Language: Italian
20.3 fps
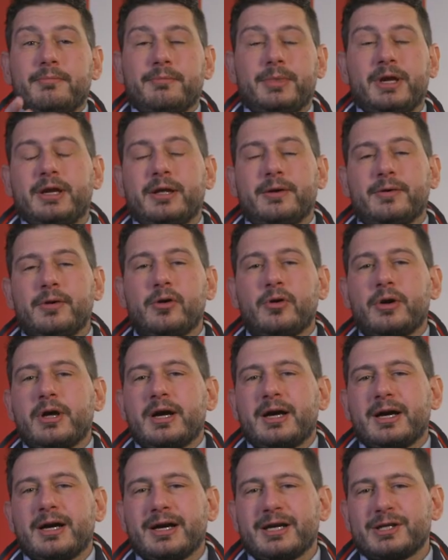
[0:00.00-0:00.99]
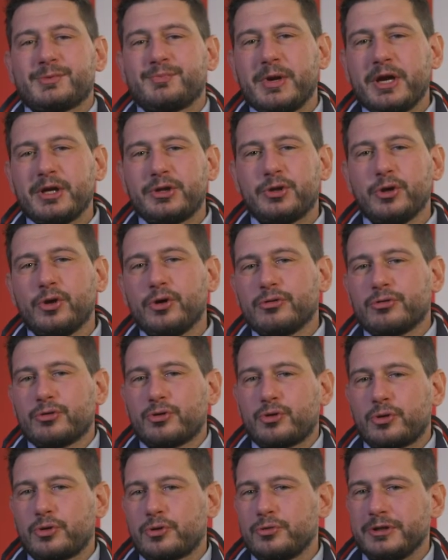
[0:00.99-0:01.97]
Bene, ora
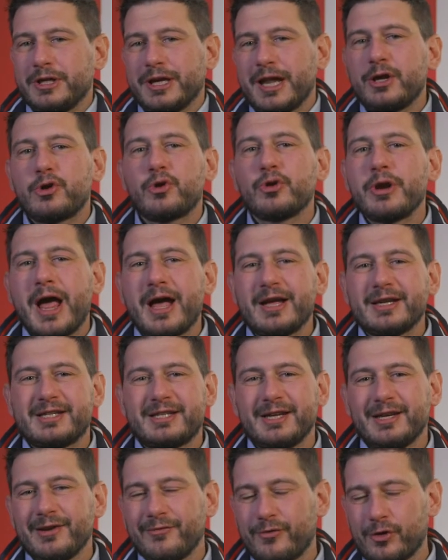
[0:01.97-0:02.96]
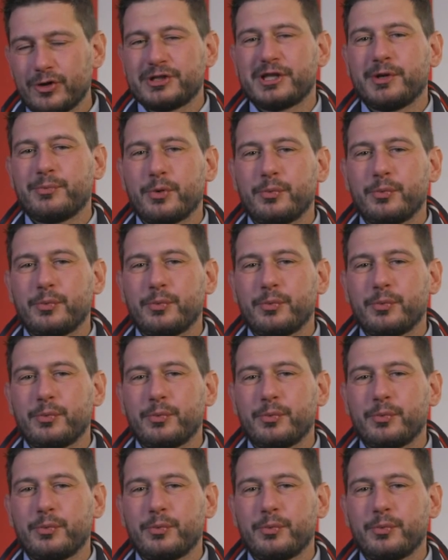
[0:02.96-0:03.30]
aspetto direi con ansia le vostre